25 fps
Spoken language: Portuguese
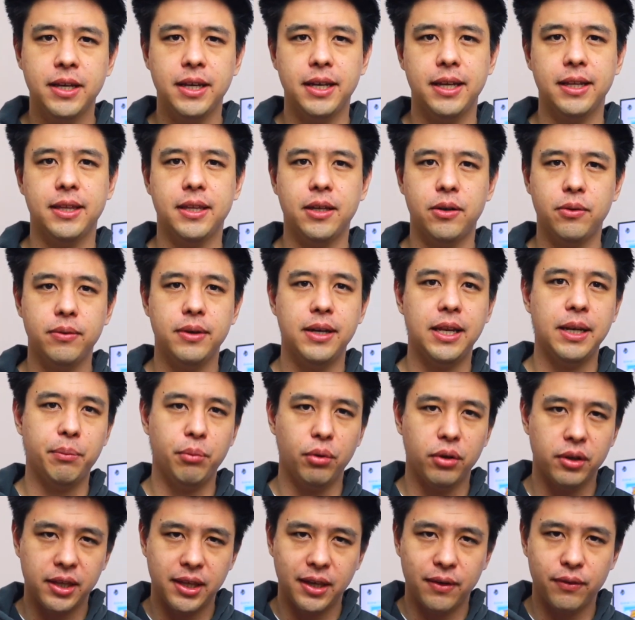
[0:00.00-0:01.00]
Então, ele
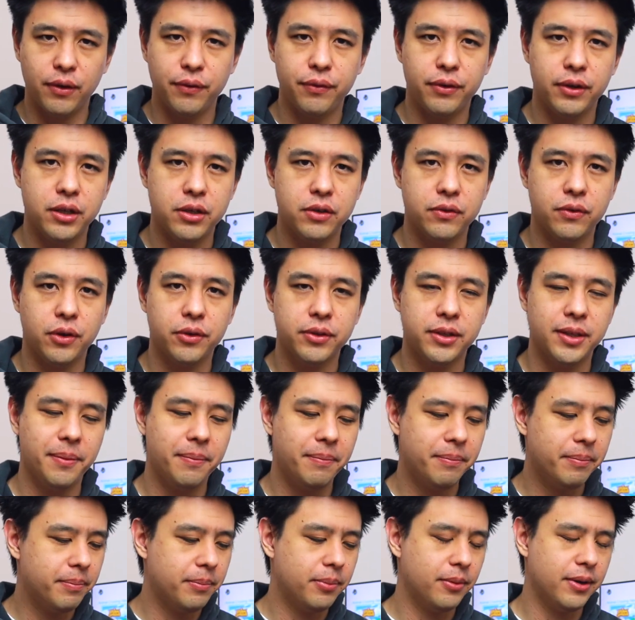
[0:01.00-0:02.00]
bloqueava o iPhone de volta,
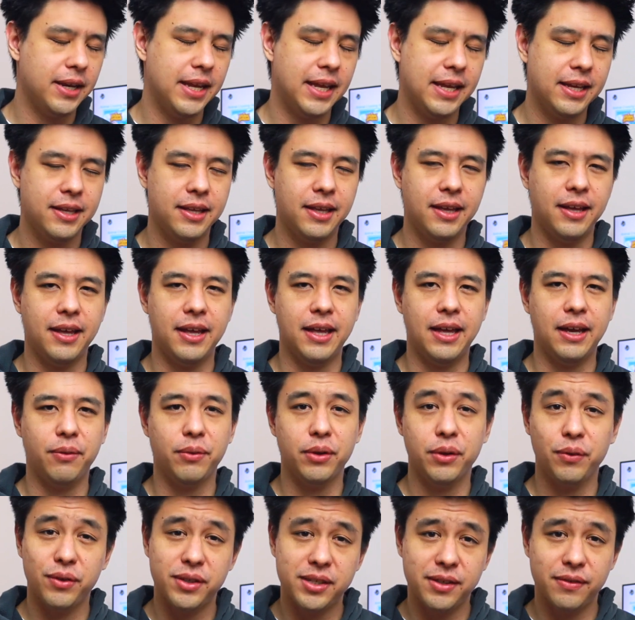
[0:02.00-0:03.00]
porém, é,
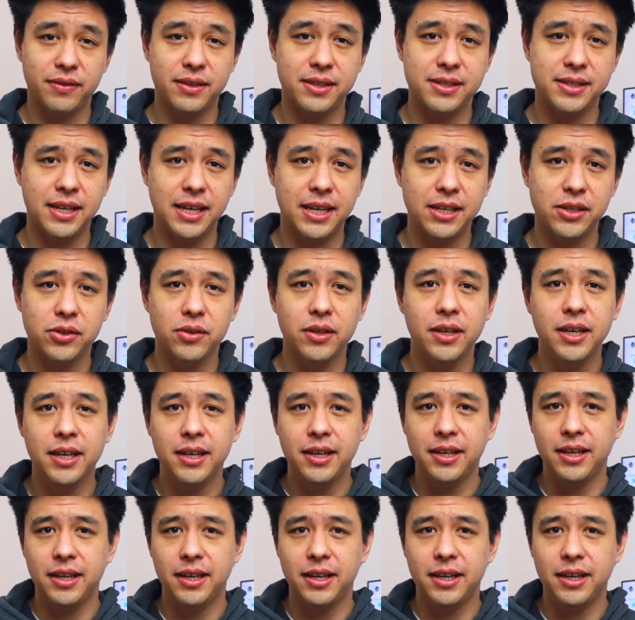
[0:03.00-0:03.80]
quando você fazia isso,